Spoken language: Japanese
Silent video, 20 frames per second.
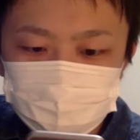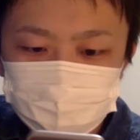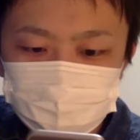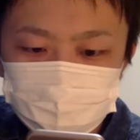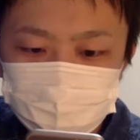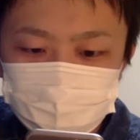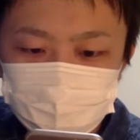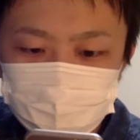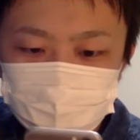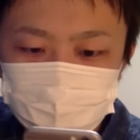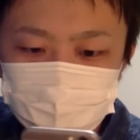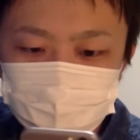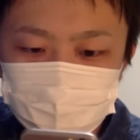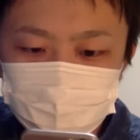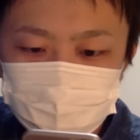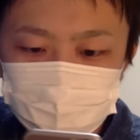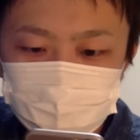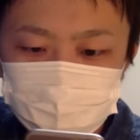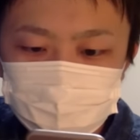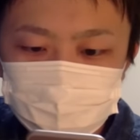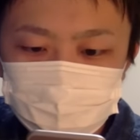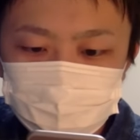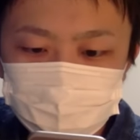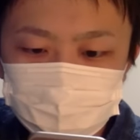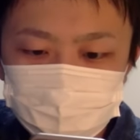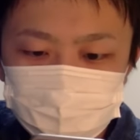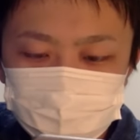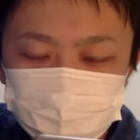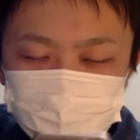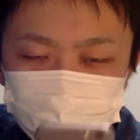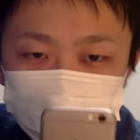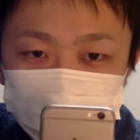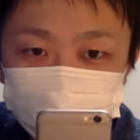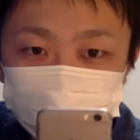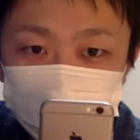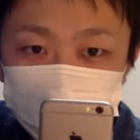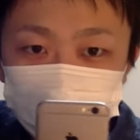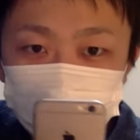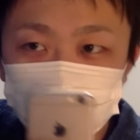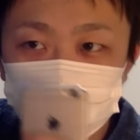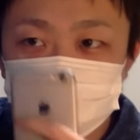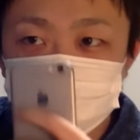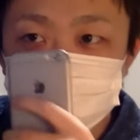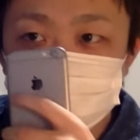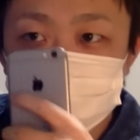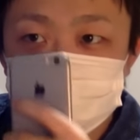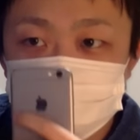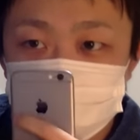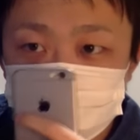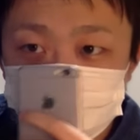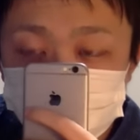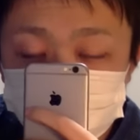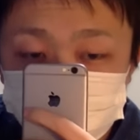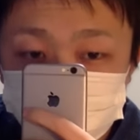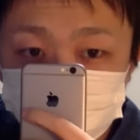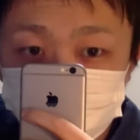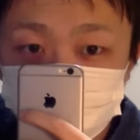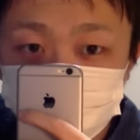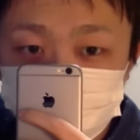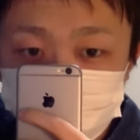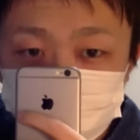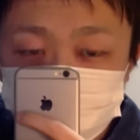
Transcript: だいるので、行ってください。お願いします。